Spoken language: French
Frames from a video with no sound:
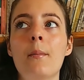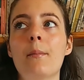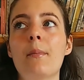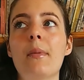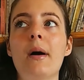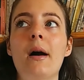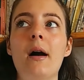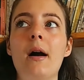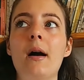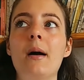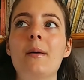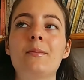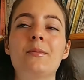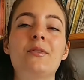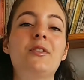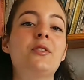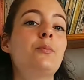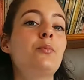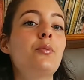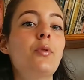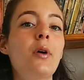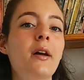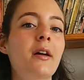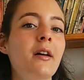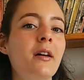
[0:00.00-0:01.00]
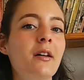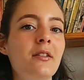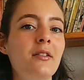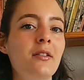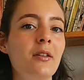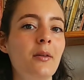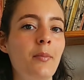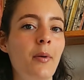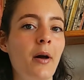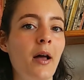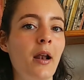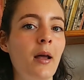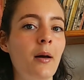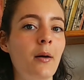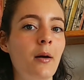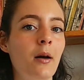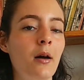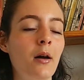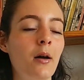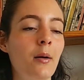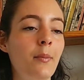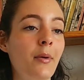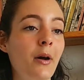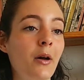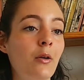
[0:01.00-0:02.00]
bah, un petit peu agressée par,
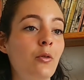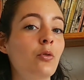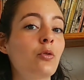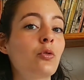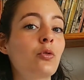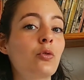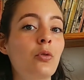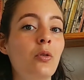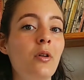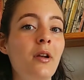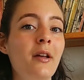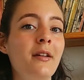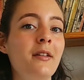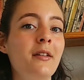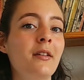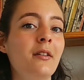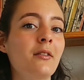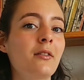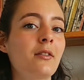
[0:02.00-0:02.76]
la, par le soleil. Hein.